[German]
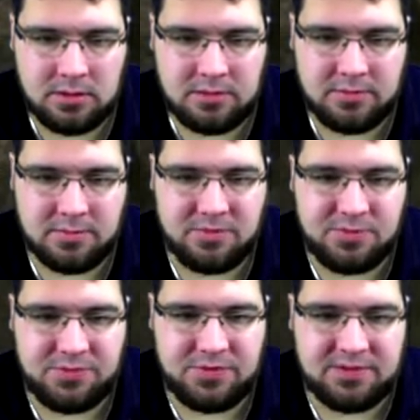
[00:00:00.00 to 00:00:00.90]
Ist immer so
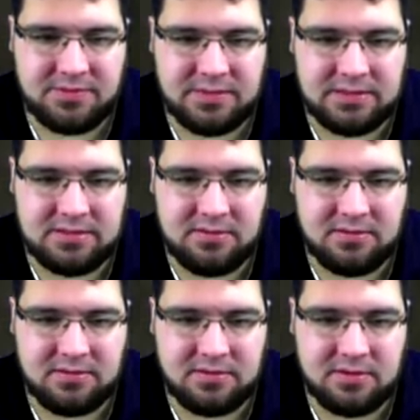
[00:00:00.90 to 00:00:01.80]
fies, wenn ich
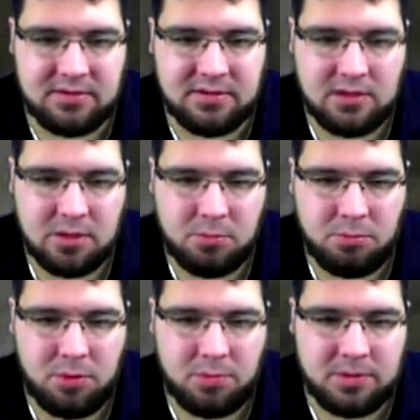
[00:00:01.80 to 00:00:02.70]
dieses äh,
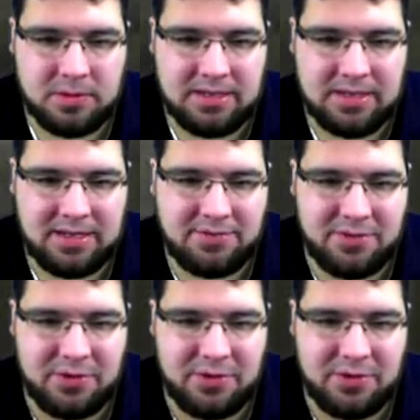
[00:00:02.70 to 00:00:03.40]
Blubbern der Lava